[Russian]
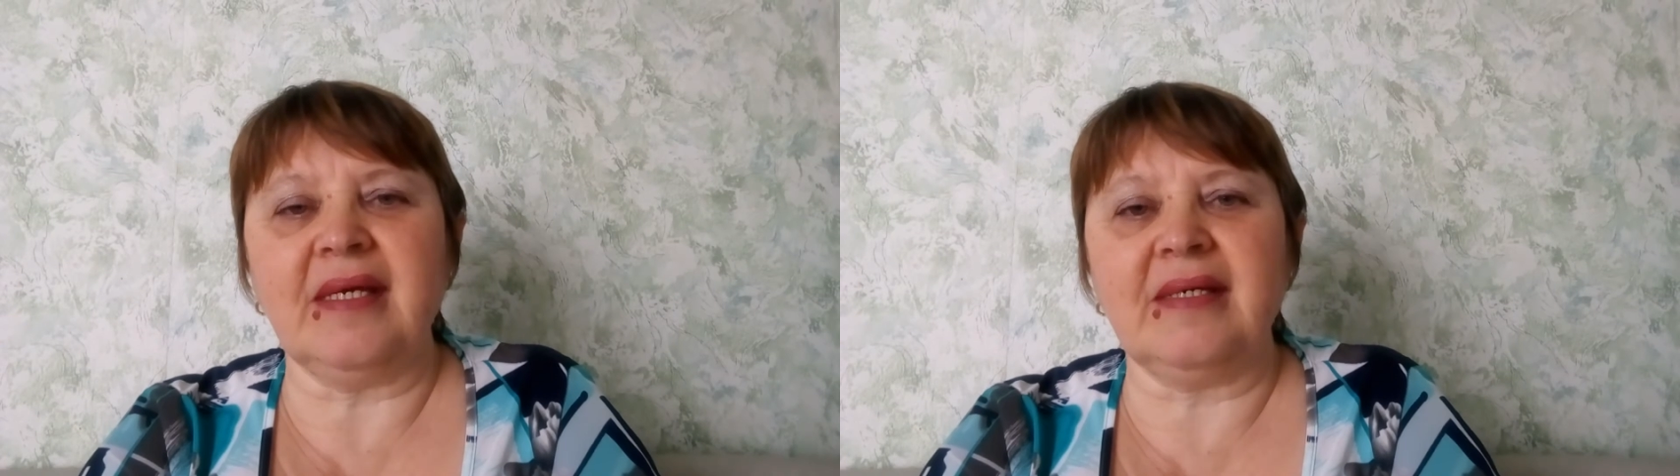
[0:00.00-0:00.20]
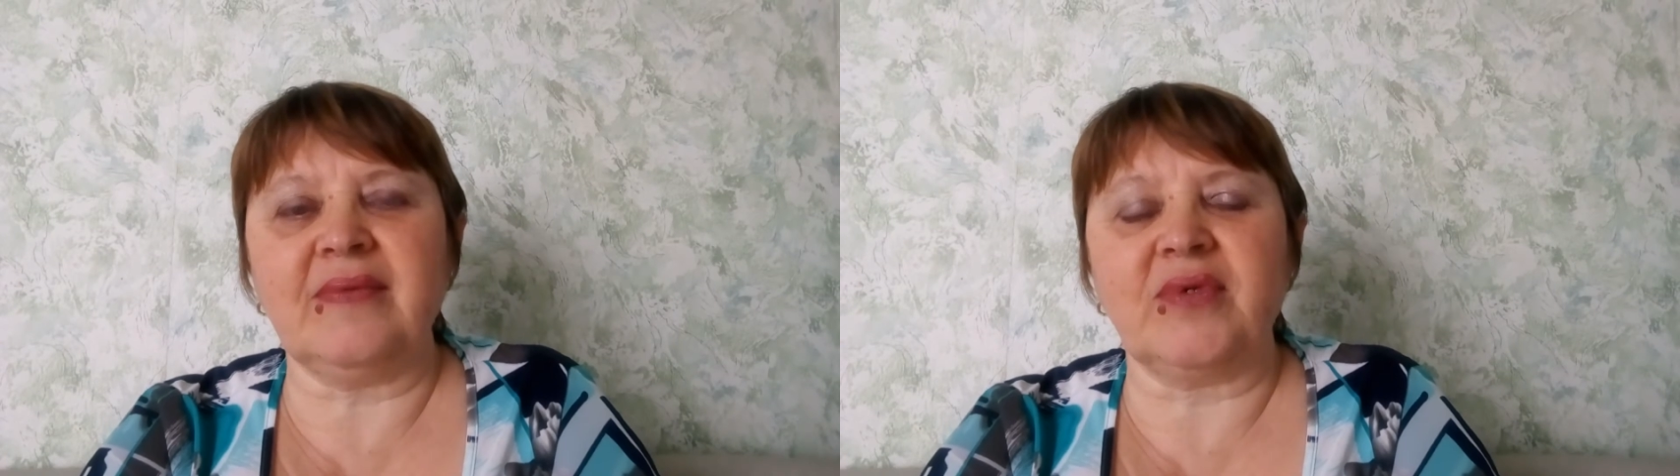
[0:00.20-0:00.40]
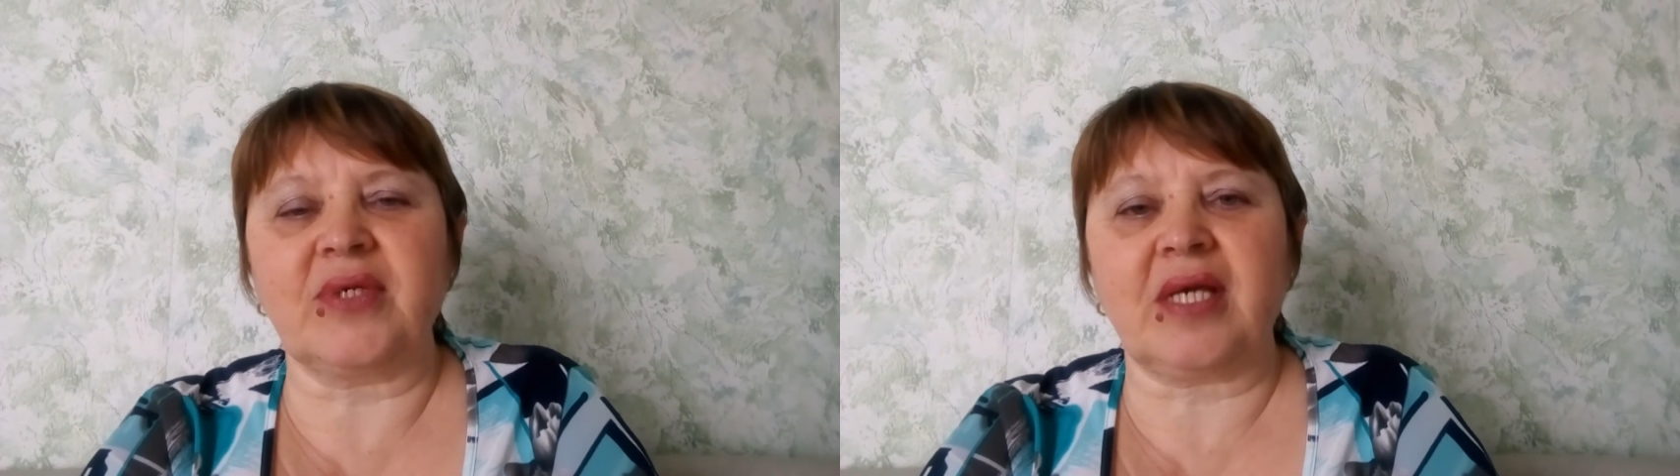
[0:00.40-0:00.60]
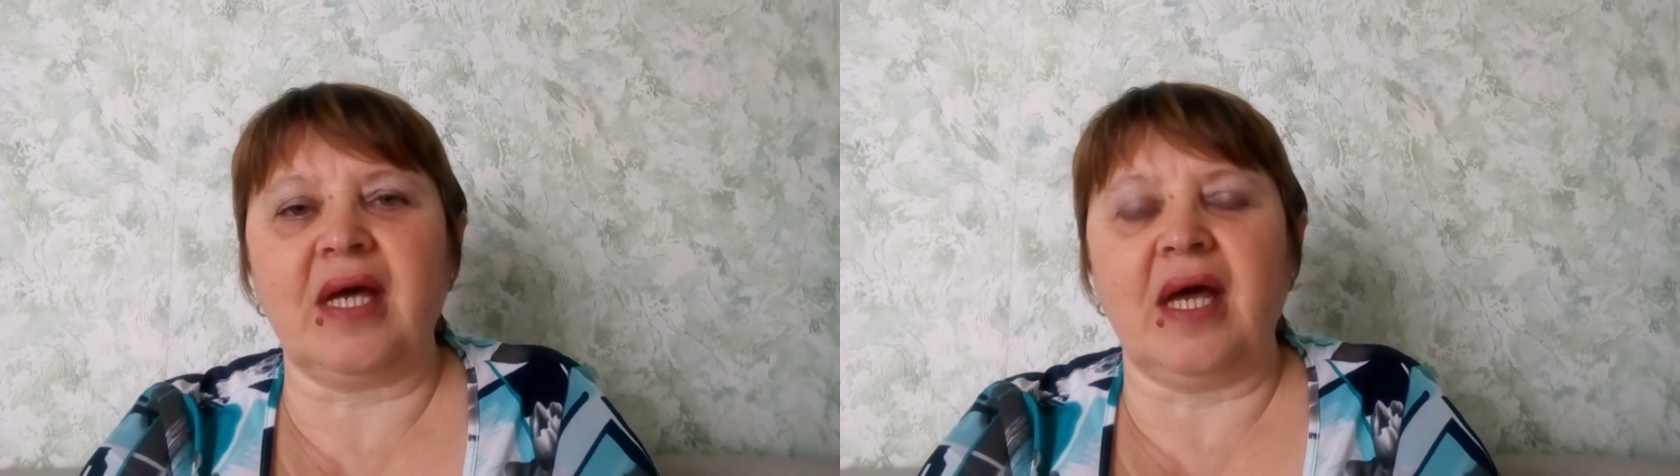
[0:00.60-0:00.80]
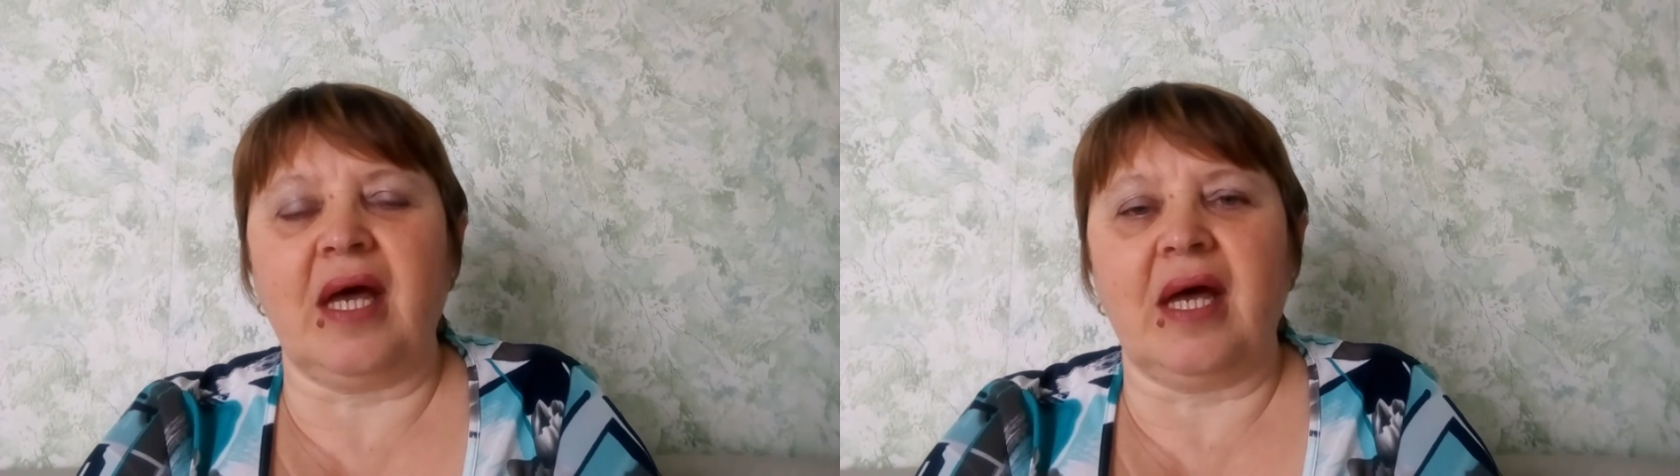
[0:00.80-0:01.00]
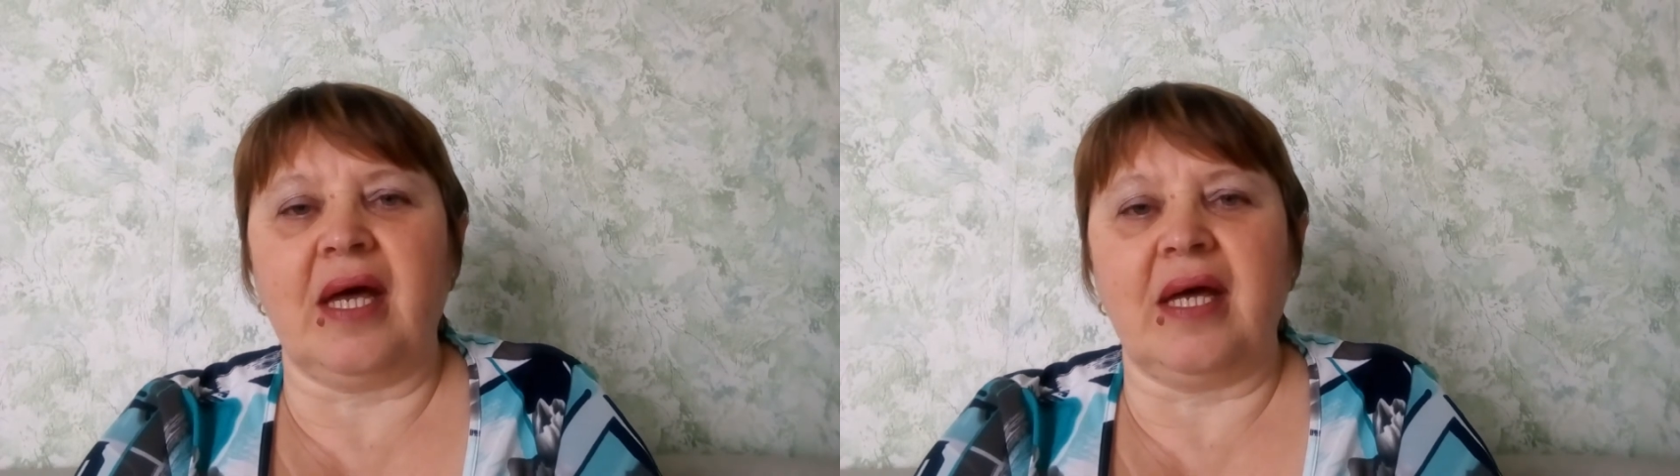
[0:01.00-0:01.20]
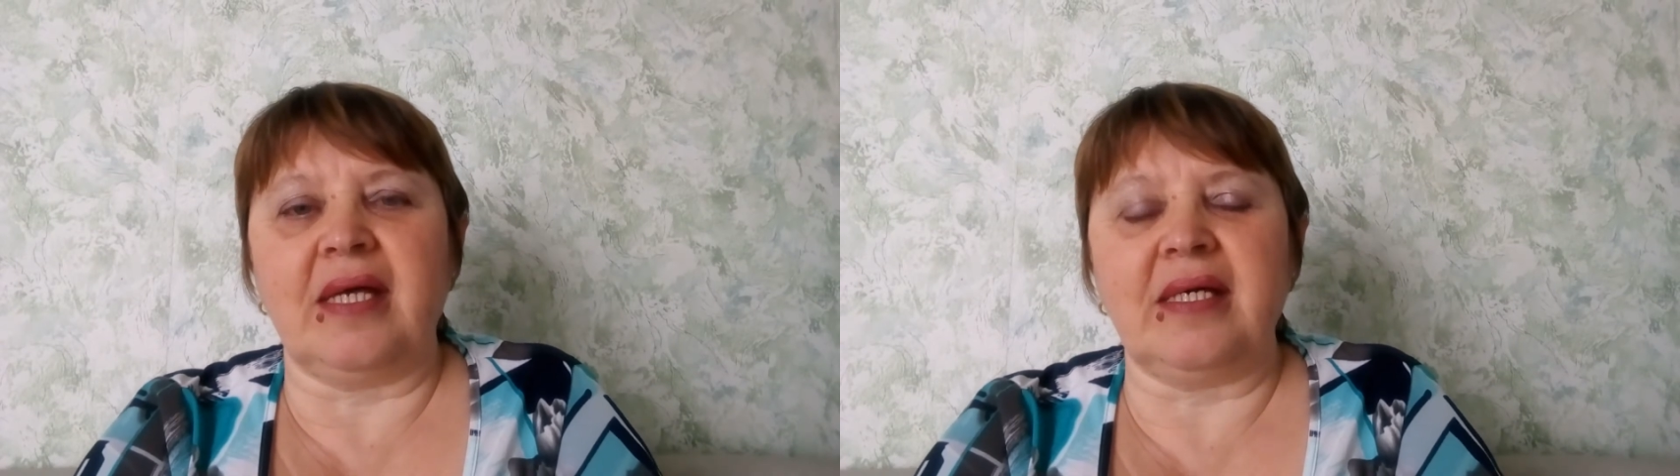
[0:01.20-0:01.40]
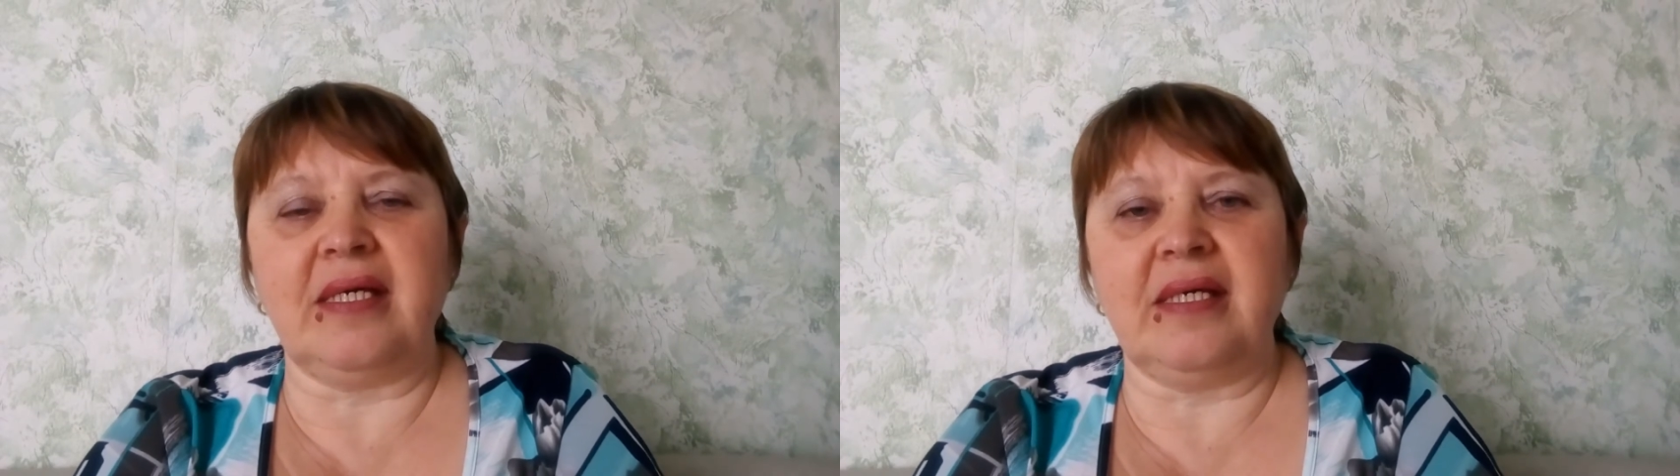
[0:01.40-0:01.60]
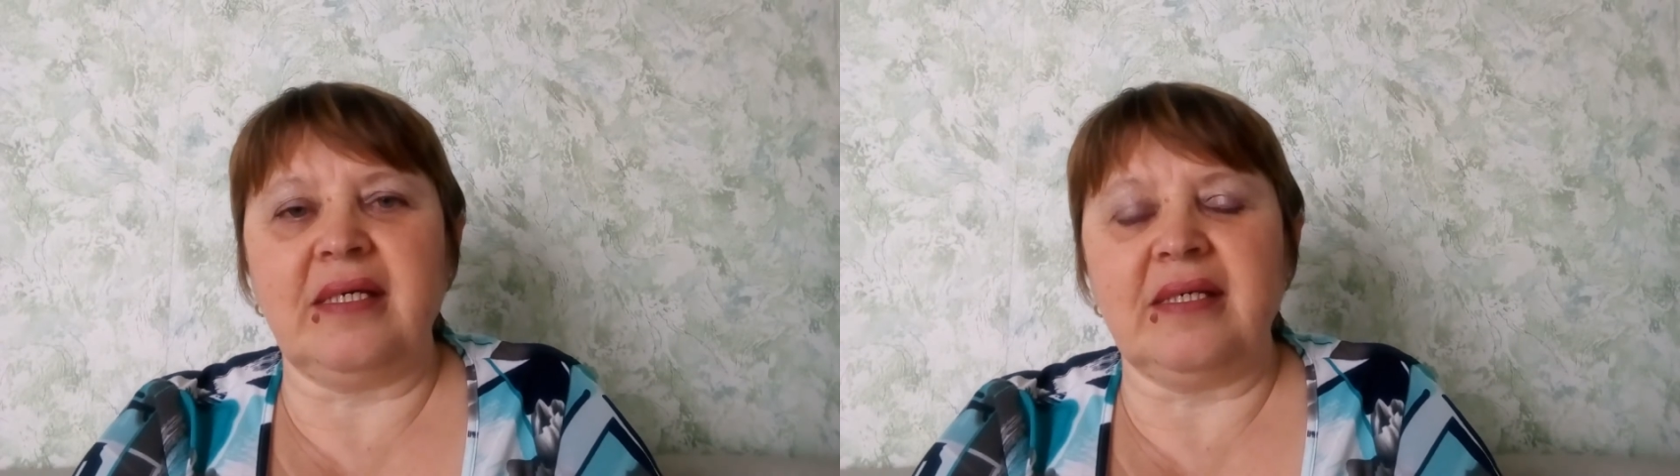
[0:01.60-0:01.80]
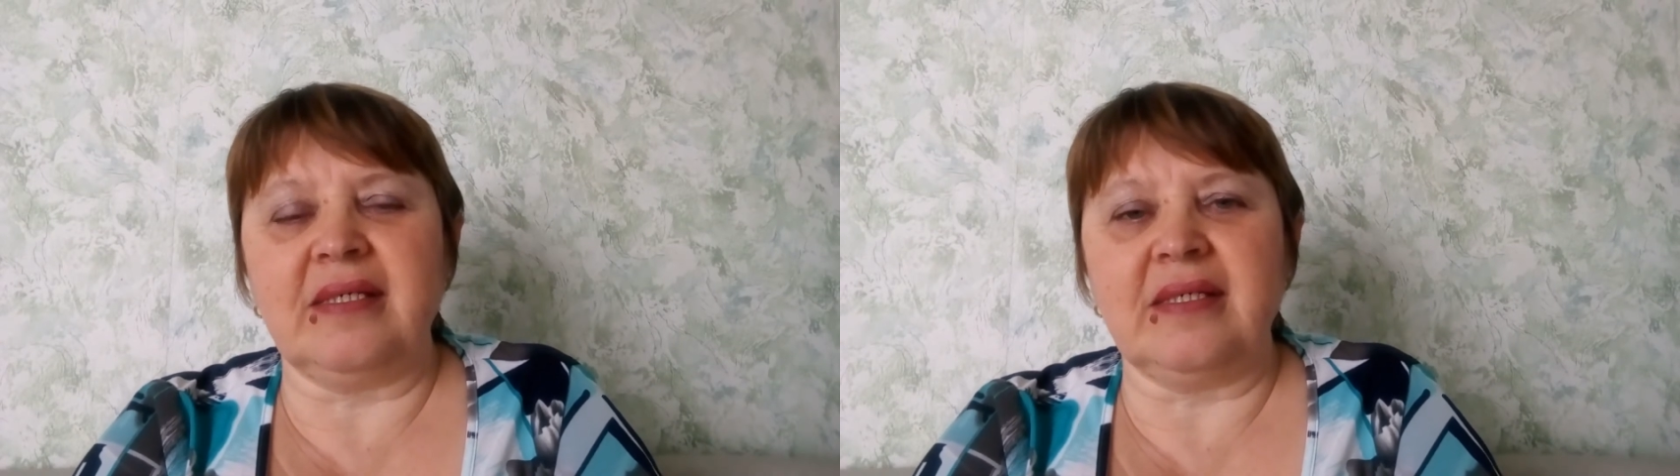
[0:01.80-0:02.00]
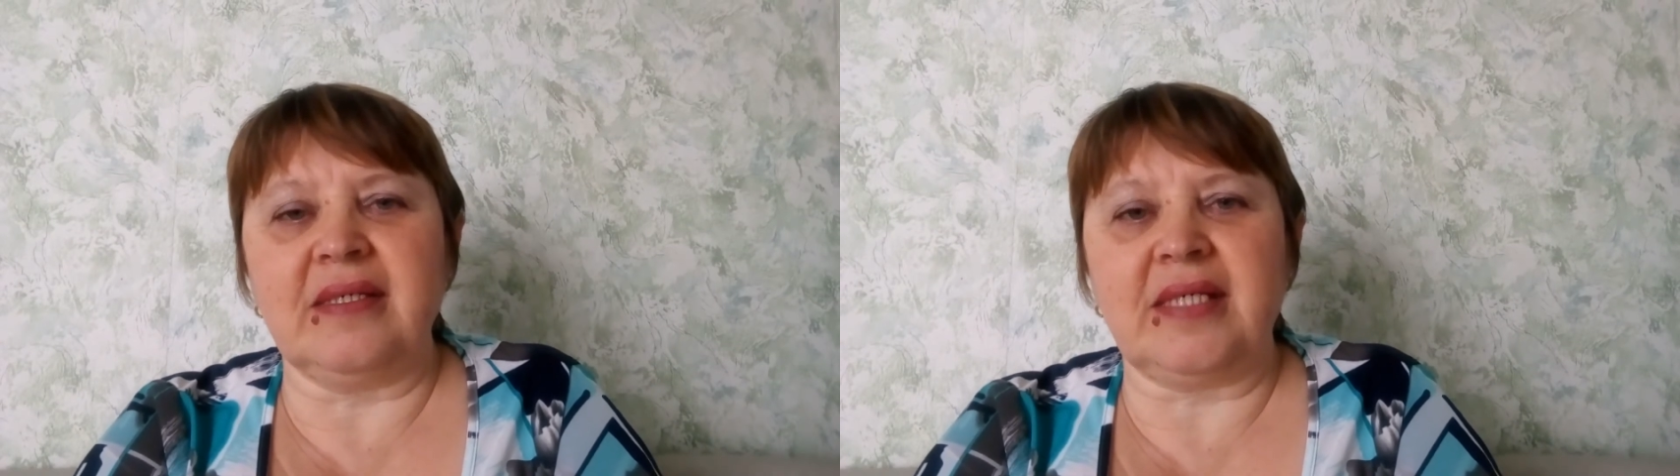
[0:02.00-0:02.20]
Вот. И